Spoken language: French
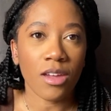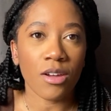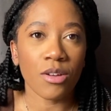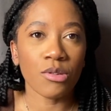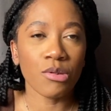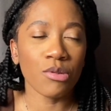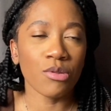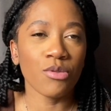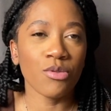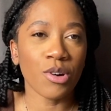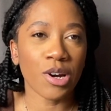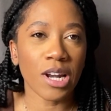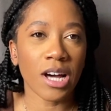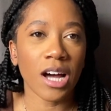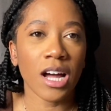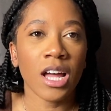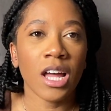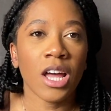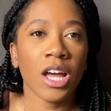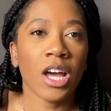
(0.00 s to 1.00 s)
Donc voilà,
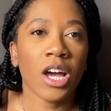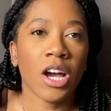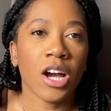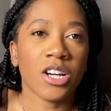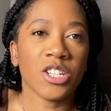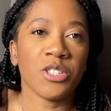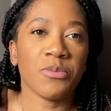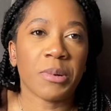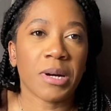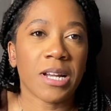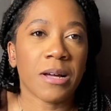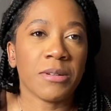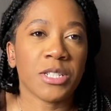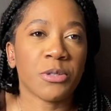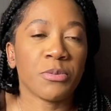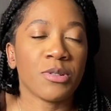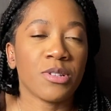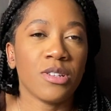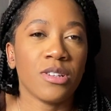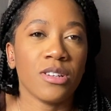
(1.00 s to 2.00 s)
j'ai parlé un
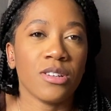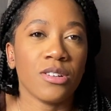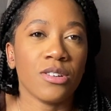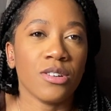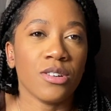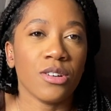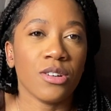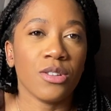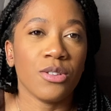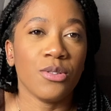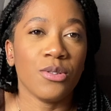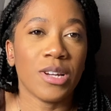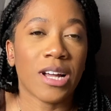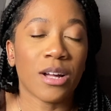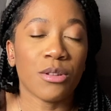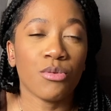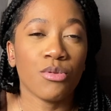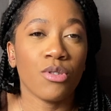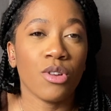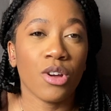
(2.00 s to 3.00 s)
petit peu de, la
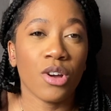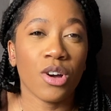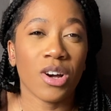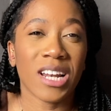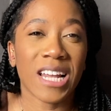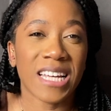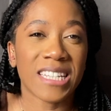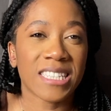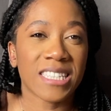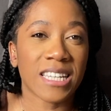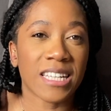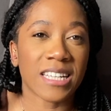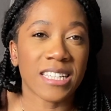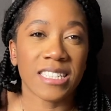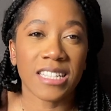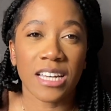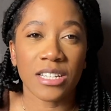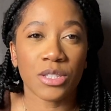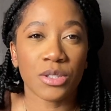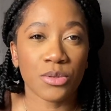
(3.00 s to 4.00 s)
douleur, la
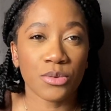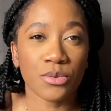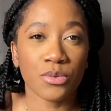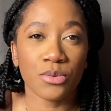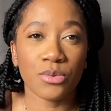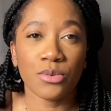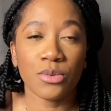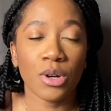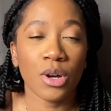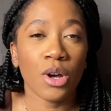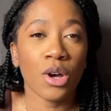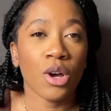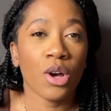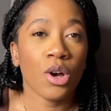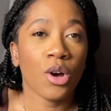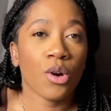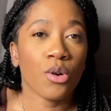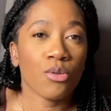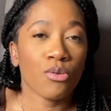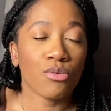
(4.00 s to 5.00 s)
cicatrisation,
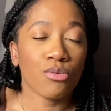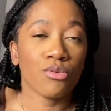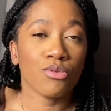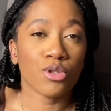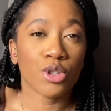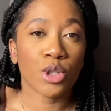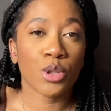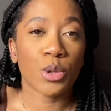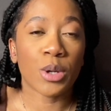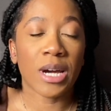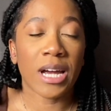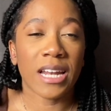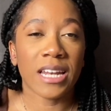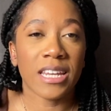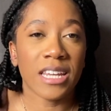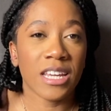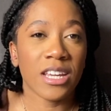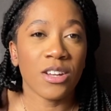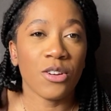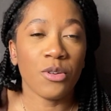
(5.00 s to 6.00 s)
où je suis
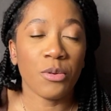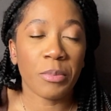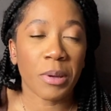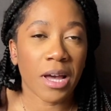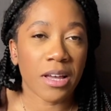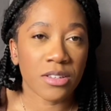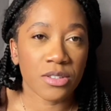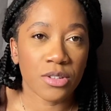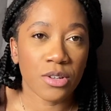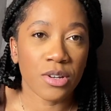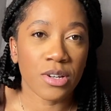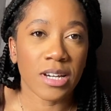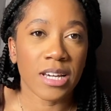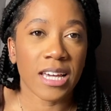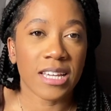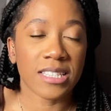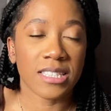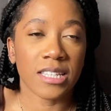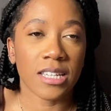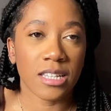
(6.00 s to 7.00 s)
allée, le perceur,
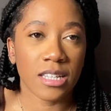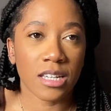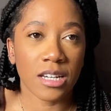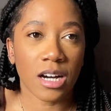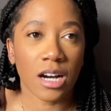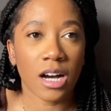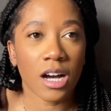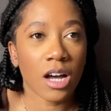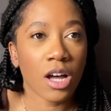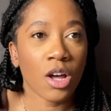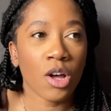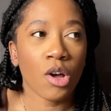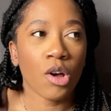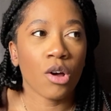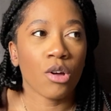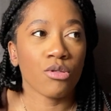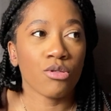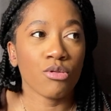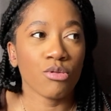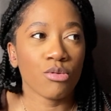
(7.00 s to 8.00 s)
etc.
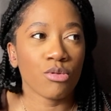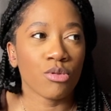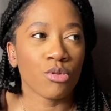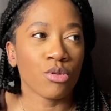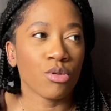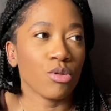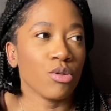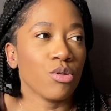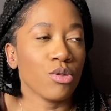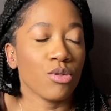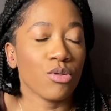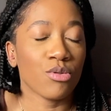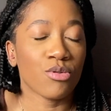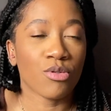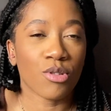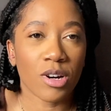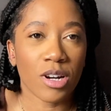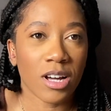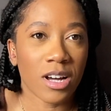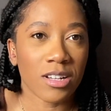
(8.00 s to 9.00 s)
Donc euh,
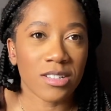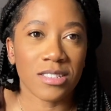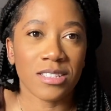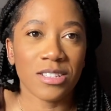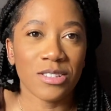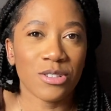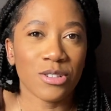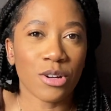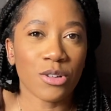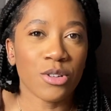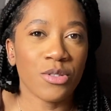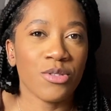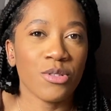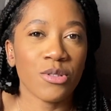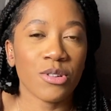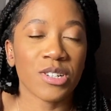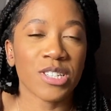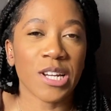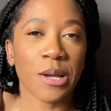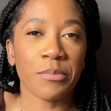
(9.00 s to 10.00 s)
voilà, c'est le genre de
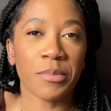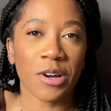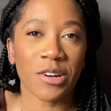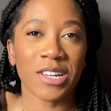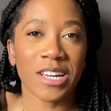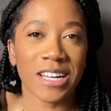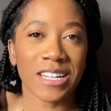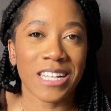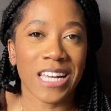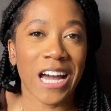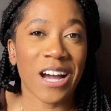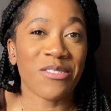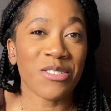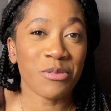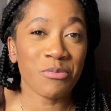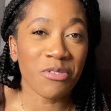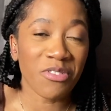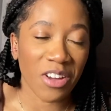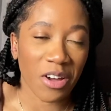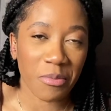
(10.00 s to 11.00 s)
vidéo que j'aime bien regarder avant
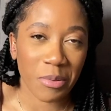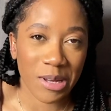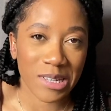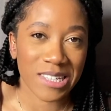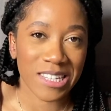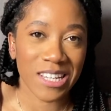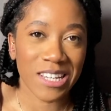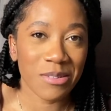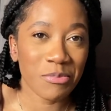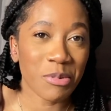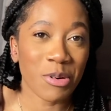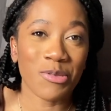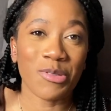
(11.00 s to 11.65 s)
de me faire percer pour